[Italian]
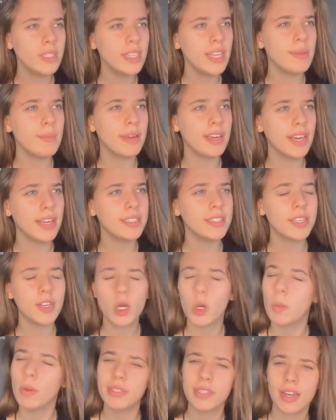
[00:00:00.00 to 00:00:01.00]
chiesti
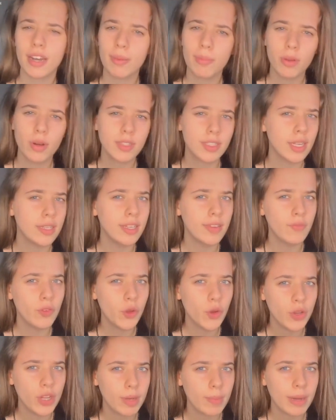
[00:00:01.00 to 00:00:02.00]
come sarebbero i segni in
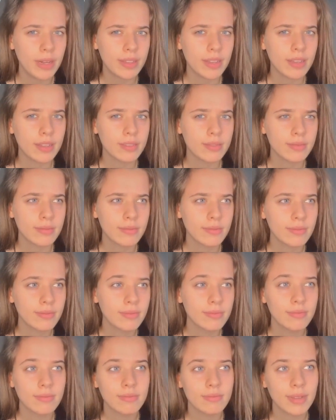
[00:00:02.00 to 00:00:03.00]
videochiamata?
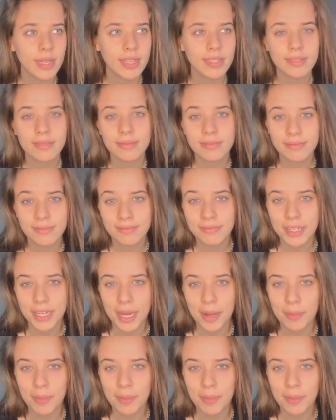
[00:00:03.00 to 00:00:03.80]
Beh, vediamo.